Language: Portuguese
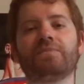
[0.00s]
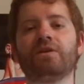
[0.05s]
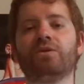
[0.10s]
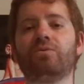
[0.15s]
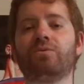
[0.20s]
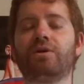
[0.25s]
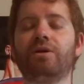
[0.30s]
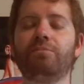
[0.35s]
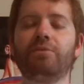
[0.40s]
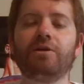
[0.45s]

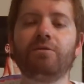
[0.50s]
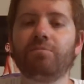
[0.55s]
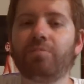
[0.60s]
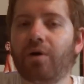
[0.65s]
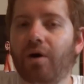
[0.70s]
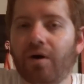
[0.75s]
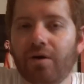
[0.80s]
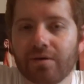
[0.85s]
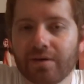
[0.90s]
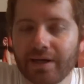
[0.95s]
o que me
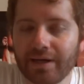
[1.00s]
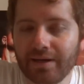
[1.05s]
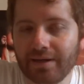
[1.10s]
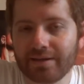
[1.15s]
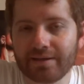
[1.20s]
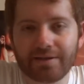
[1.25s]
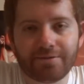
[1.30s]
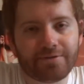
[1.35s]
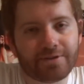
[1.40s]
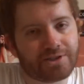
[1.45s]
empolga
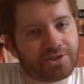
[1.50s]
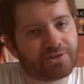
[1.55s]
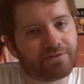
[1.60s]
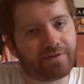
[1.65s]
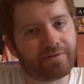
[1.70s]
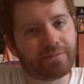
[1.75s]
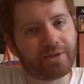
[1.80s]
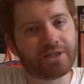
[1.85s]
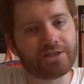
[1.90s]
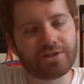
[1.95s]

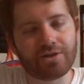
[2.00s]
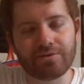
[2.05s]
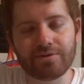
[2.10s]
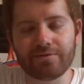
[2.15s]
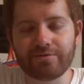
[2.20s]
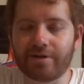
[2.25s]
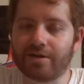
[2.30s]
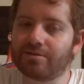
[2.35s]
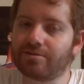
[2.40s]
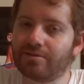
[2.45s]
definitivamente é o
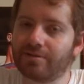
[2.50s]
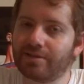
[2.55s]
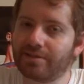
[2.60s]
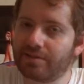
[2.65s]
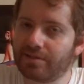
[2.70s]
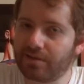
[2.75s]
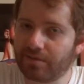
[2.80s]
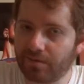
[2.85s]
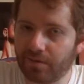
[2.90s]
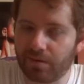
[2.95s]
universo
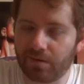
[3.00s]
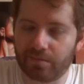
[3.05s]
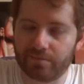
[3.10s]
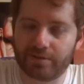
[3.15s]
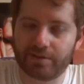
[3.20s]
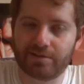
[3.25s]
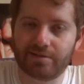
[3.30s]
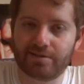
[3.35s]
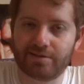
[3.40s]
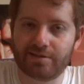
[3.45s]
DC
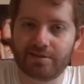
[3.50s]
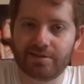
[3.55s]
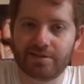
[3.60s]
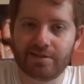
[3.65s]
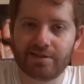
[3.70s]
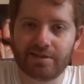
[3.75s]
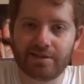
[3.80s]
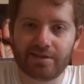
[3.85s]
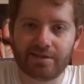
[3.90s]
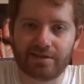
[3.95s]
Comics.
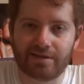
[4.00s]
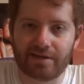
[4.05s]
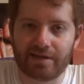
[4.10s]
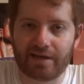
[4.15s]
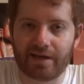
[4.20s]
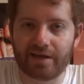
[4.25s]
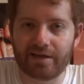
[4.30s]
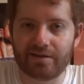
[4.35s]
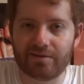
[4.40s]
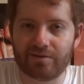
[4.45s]

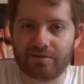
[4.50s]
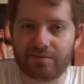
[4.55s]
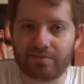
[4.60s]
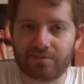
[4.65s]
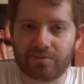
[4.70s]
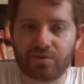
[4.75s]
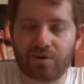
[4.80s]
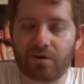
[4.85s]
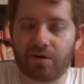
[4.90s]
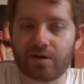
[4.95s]
Né? Eu
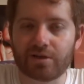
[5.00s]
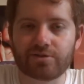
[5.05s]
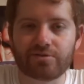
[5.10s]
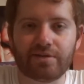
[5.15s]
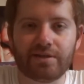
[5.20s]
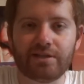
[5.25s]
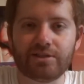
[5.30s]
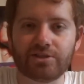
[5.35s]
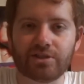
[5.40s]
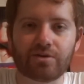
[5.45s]
gosto
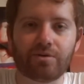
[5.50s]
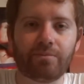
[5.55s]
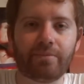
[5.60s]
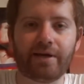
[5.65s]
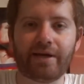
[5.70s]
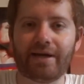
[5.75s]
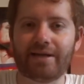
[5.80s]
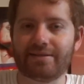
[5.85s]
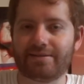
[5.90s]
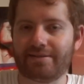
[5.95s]
ali de
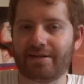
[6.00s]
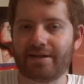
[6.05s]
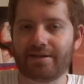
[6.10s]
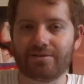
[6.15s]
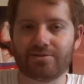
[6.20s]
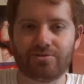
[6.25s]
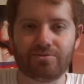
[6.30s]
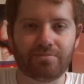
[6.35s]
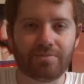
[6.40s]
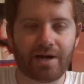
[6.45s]
acompanhar as
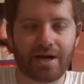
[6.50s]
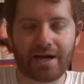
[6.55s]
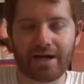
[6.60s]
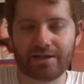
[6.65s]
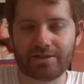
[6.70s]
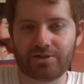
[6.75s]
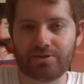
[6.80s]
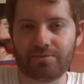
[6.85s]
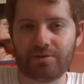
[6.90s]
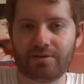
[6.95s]
sagas do
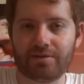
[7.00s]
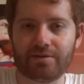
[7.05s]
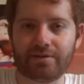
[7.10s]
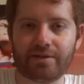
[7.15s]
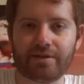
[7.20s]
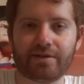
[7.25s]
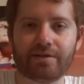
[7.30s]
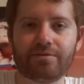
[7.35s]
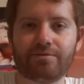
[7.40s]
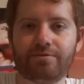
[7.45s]
Batman,
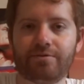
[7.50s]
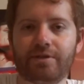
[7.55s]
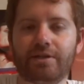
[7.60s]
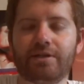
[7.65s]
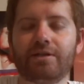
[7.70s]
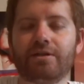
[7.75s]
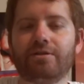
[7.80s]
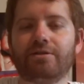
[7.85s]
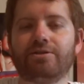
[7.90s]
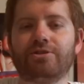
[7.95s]
Lanterna
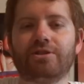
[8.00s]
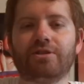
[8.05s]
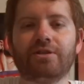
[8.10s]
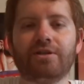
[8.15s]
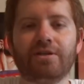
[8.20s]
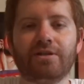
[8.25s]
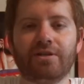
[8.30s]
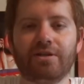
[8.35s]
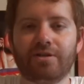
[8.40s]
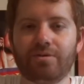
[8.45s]
Verde,
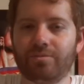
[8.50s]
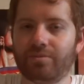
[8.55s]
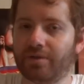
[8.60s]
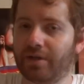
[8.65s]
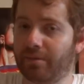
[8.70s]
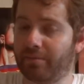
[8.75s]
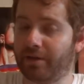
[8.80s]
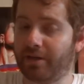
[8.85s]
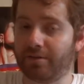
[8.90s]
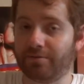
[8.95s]

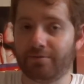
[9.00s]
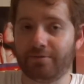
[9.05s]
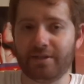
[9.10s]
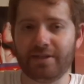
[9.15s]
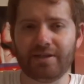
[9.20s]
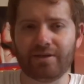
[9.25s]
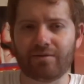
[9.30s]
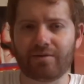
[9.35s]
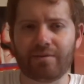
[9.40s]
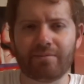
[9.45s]
Mulher
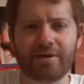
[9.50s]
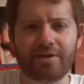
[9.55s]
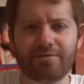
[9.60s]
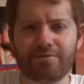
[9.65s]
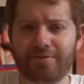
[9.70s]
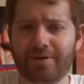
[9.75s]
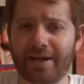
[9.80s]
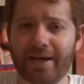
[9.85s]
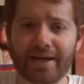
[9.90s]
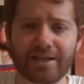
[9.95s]
Maravilha, com a e
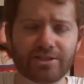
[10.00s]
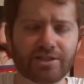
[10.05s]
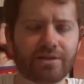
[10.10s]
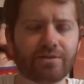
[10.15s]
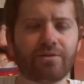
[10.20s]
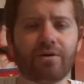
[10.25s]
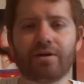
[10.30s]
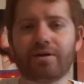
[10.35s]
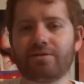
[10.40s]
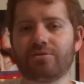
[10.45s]
Flash,
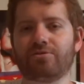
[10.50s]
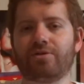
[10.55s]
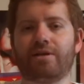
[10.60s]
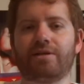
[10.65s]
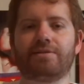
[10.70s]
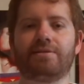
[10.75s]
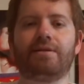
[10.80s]
adoro as histórias